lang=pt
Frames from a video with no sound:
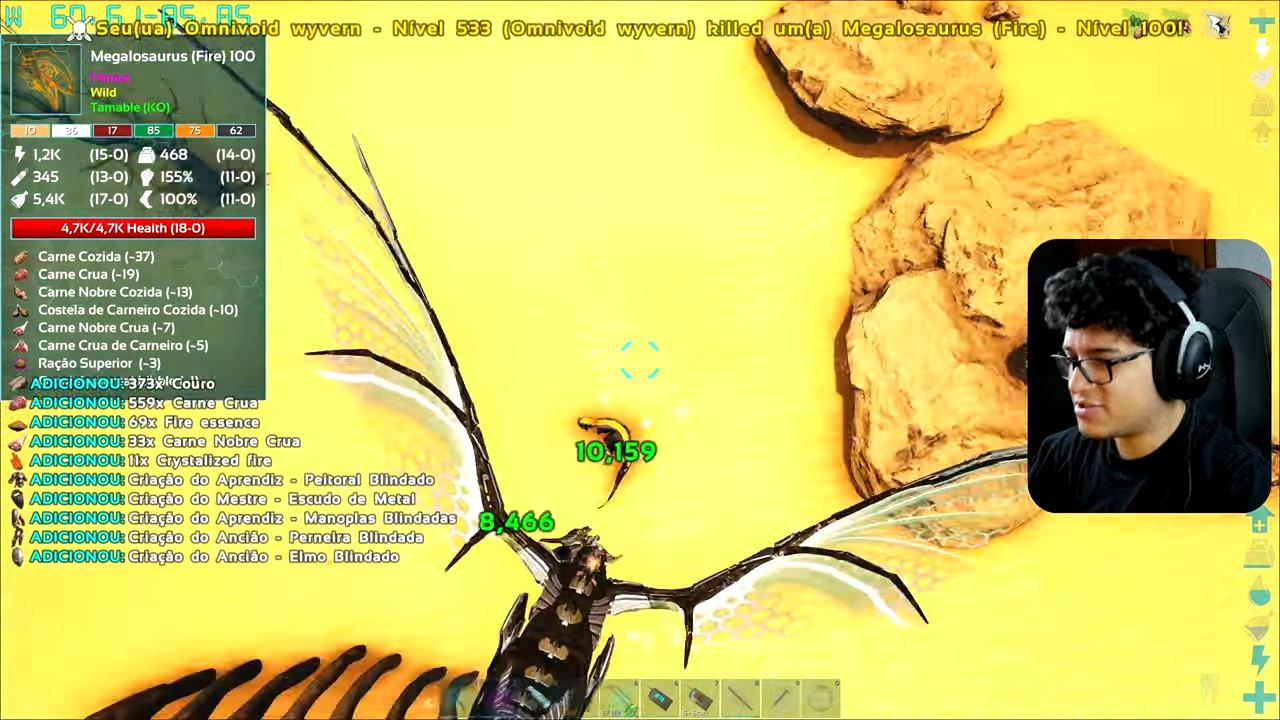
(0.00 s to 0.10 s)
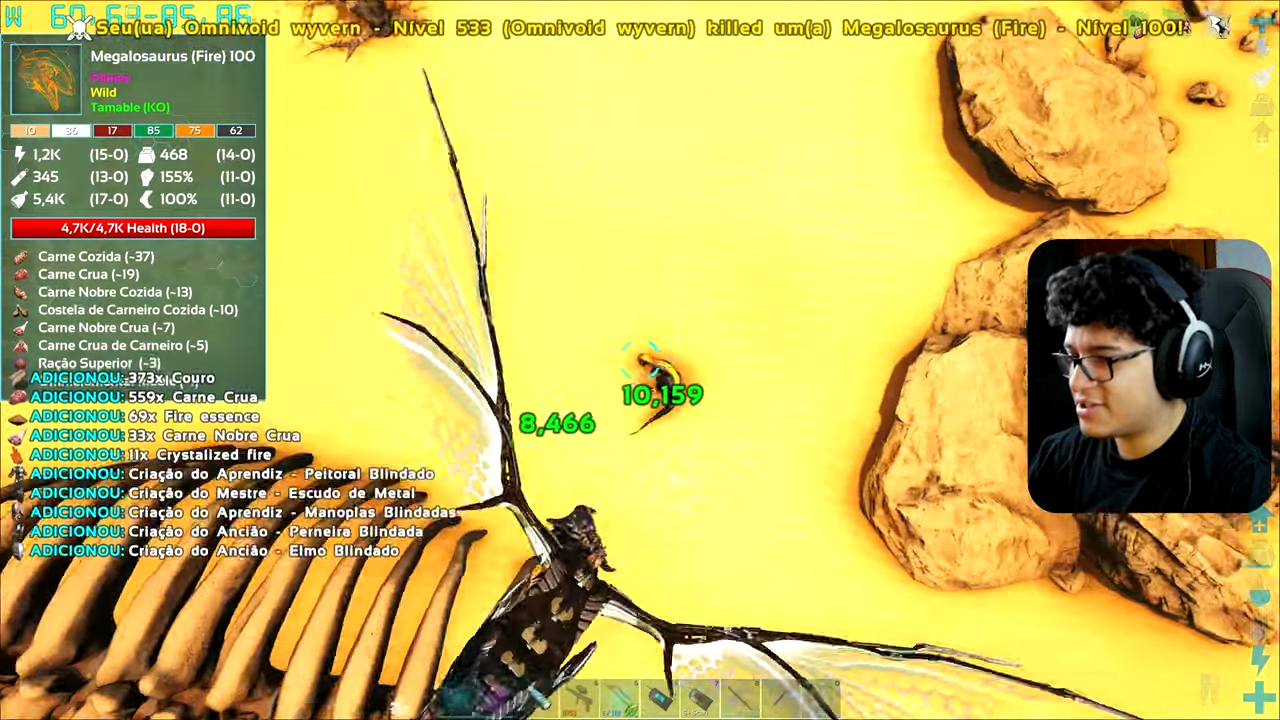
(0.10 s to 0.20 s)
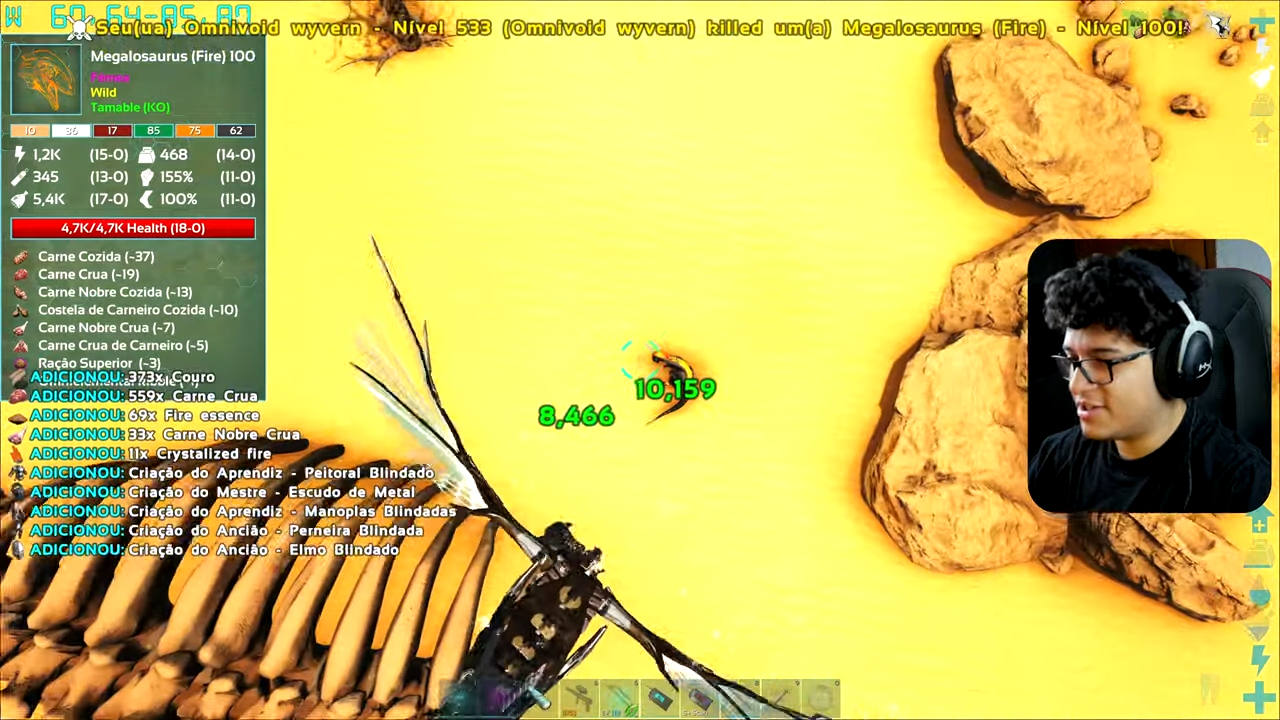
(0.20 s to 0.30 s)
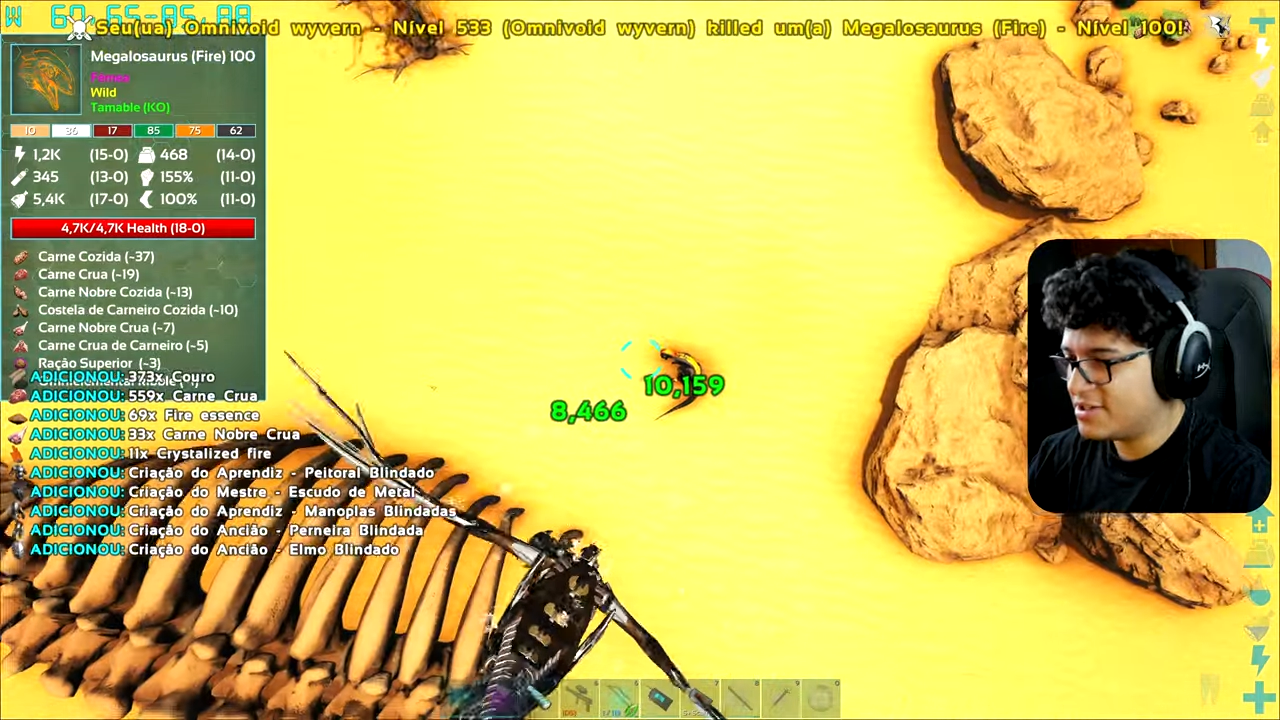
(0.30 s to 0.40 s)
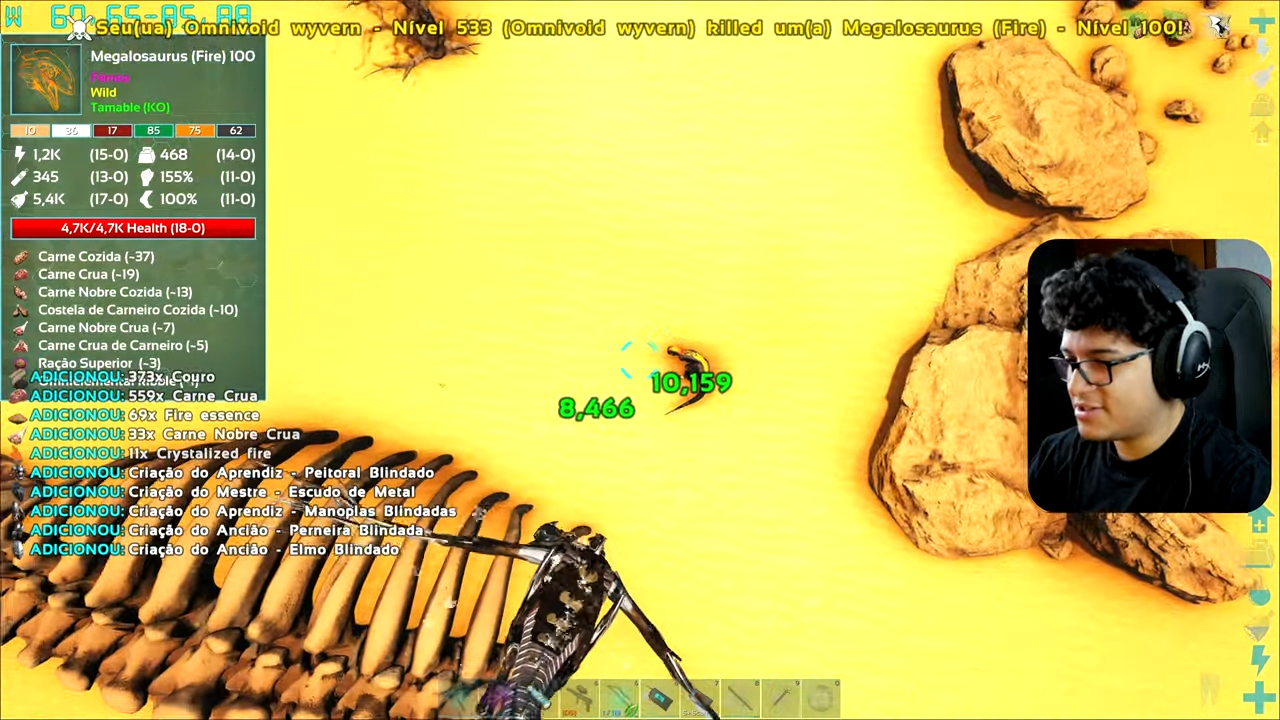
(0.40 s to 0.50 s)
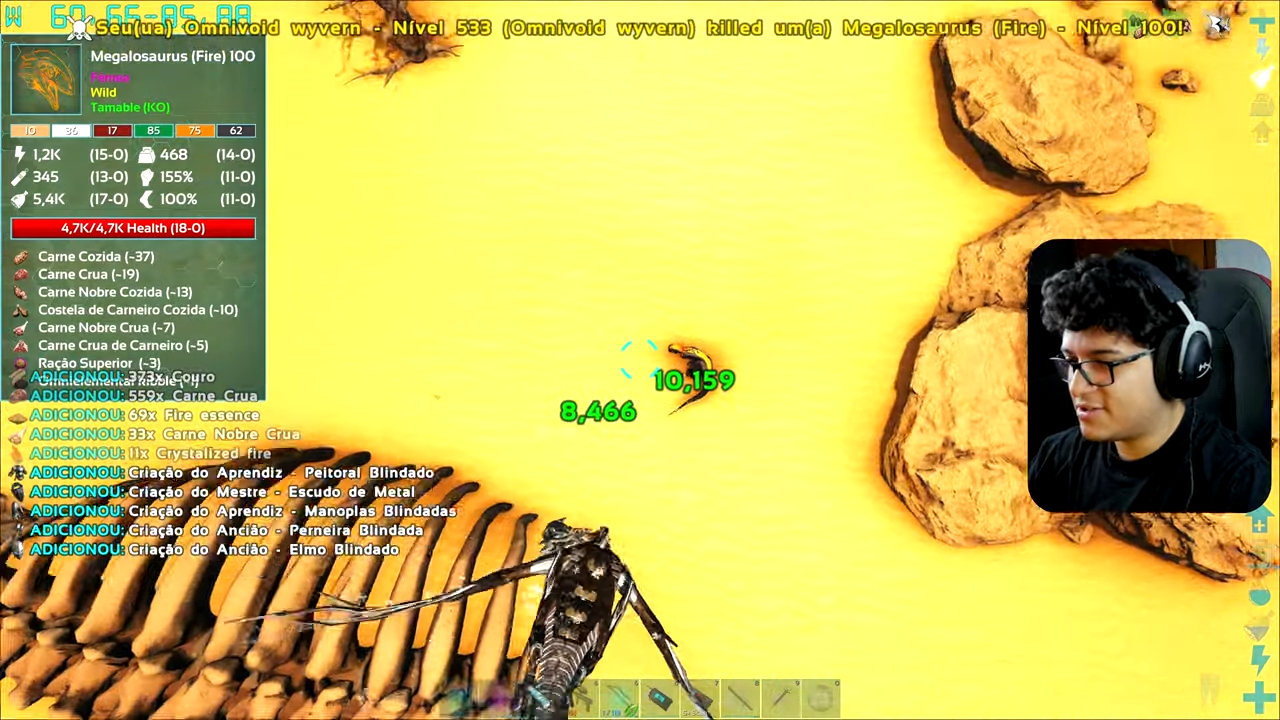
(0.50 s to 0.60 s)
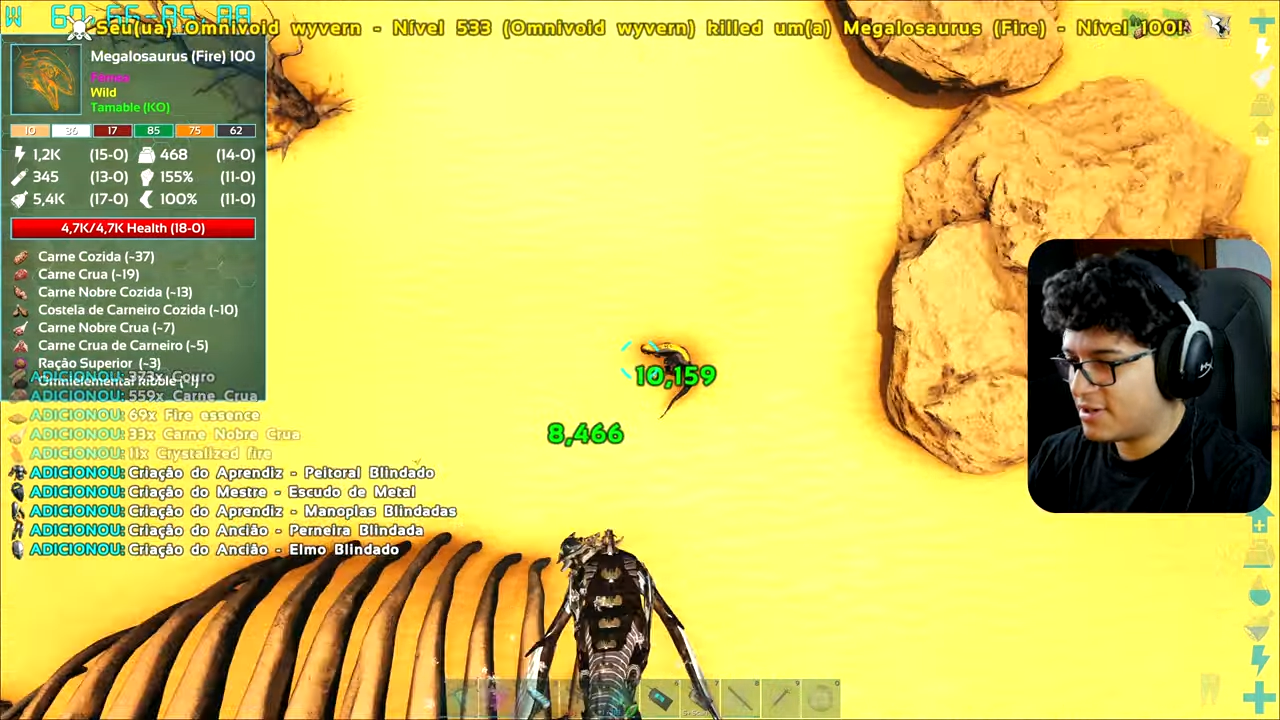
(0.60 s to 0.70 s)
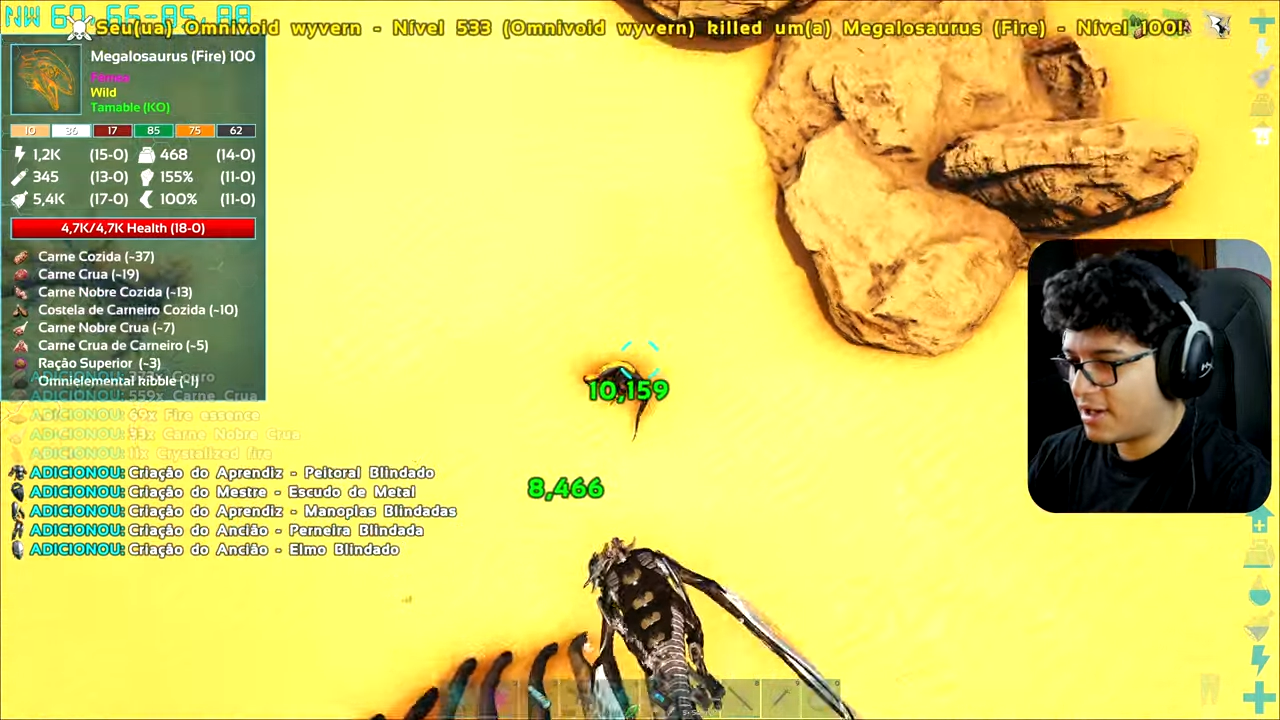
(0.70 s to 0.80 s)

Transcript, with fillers: 15